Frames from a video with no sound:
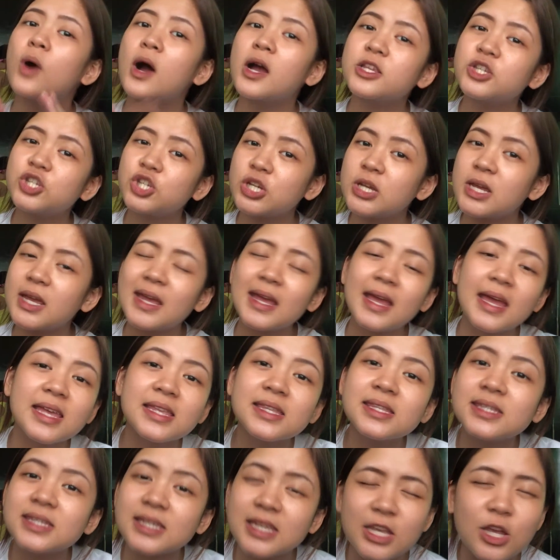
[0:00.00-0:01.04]
watching
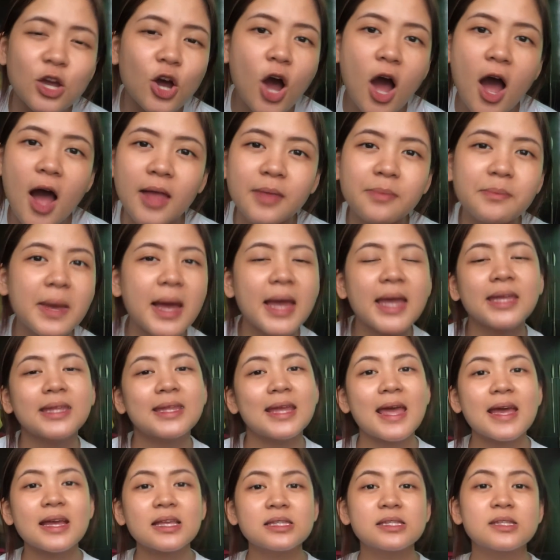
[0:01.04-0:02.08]
and see you on my
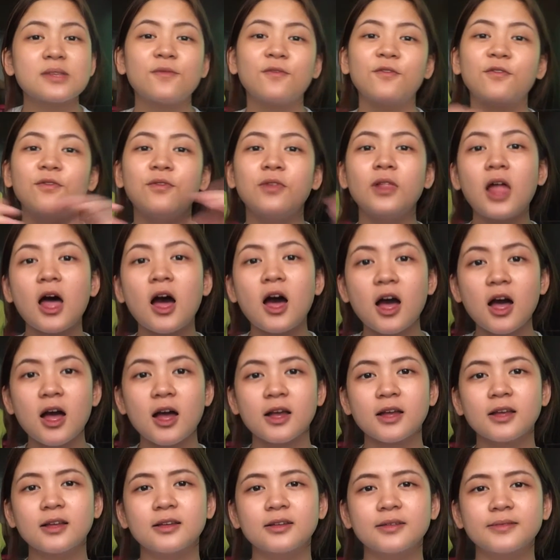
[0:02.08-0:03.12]
next
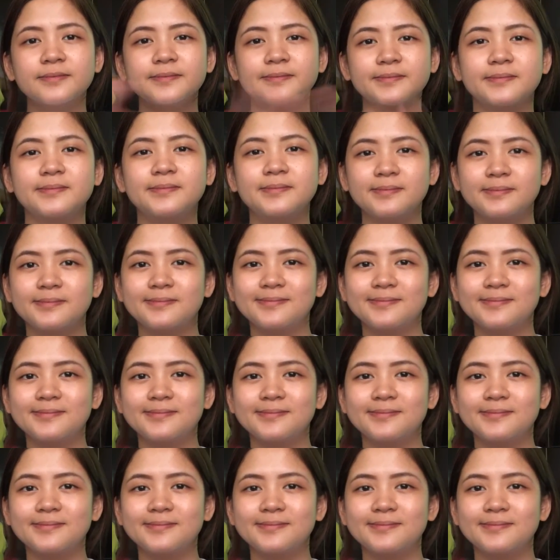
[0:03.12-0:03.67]
vlog.